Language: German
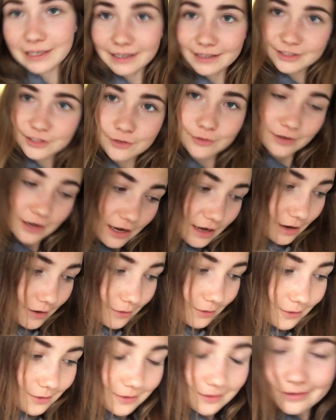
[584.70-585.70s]
angezogen.
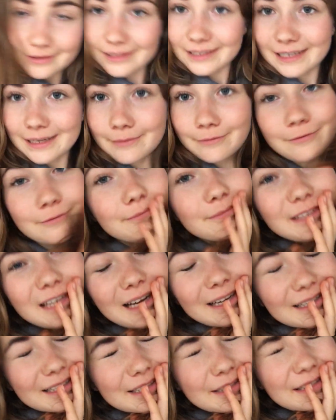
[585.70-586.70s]
Und ähm,
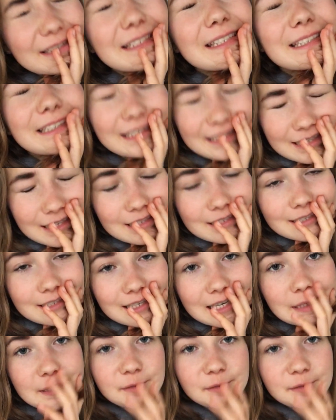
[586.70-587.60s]
ja, jetzt ist Dinner-Time.